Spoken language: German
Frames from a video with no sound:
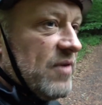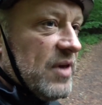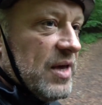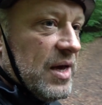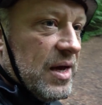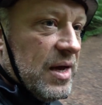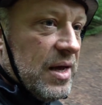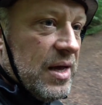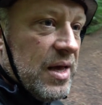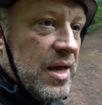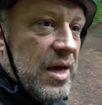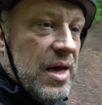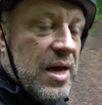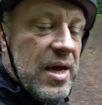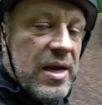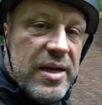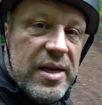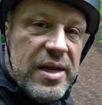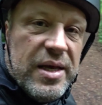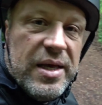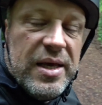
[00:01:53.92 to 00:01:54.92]
wir
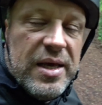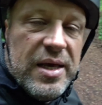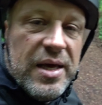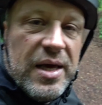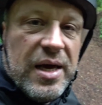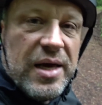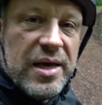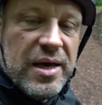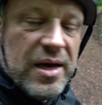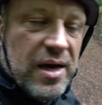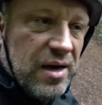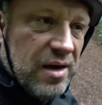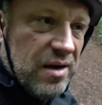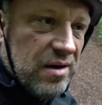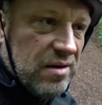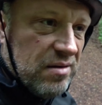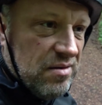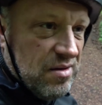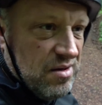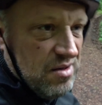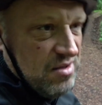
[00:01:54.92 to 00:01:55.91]
die
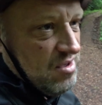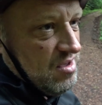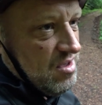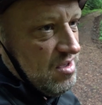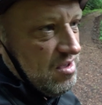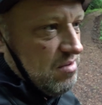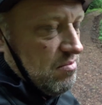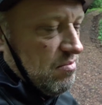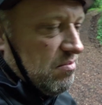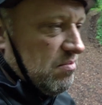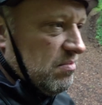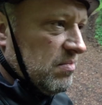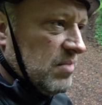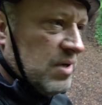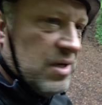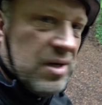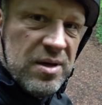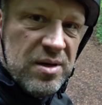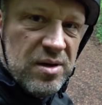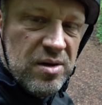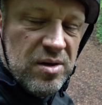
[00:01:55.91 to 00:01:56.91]
ja,
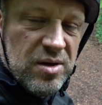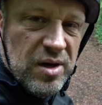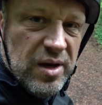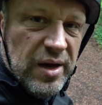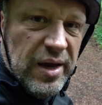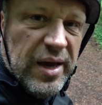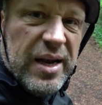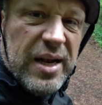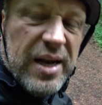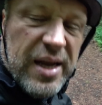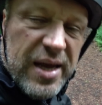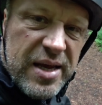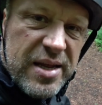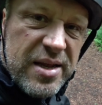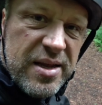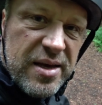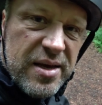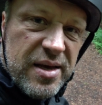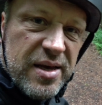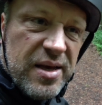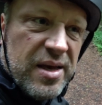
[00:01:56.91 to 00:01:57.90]

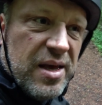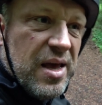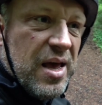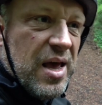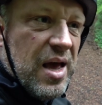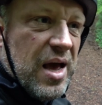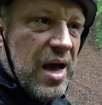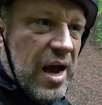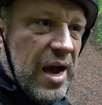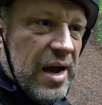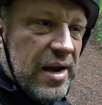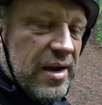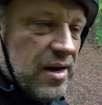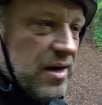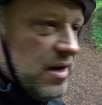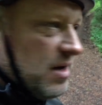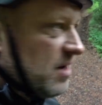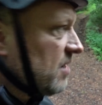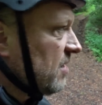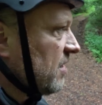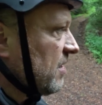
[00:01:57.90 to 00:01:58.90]
Relikte
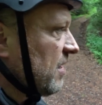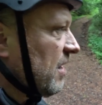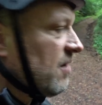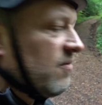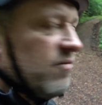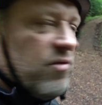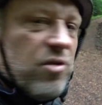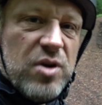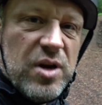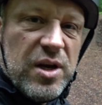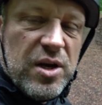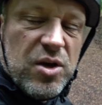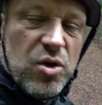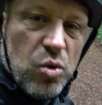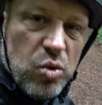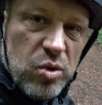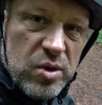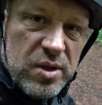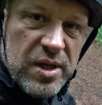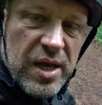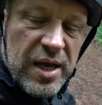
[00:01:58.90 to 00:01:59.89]
einer ja wirklich
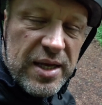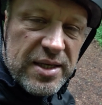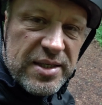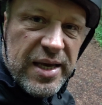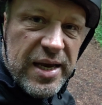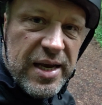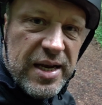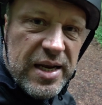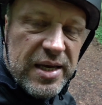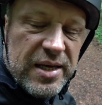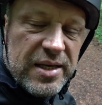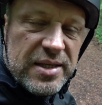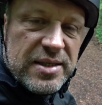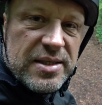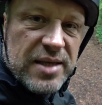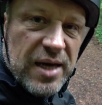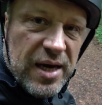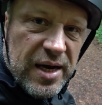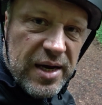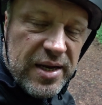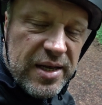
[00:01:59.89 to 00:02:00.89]
unsäglichen
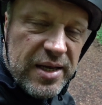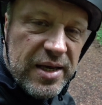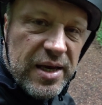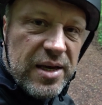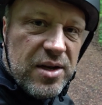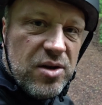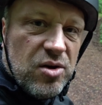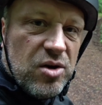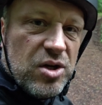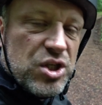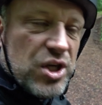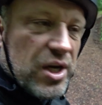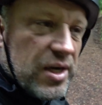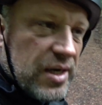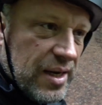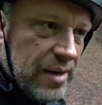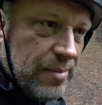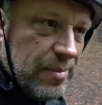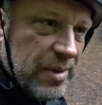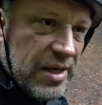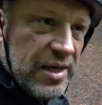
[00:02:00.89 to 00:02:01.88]
Zeit hier in
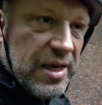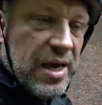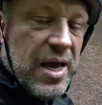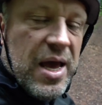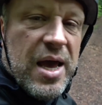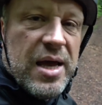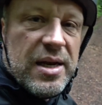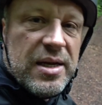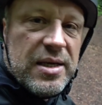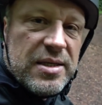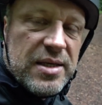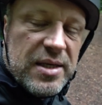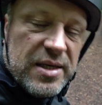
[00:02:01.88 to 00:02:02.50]
Deutschland, nämlich des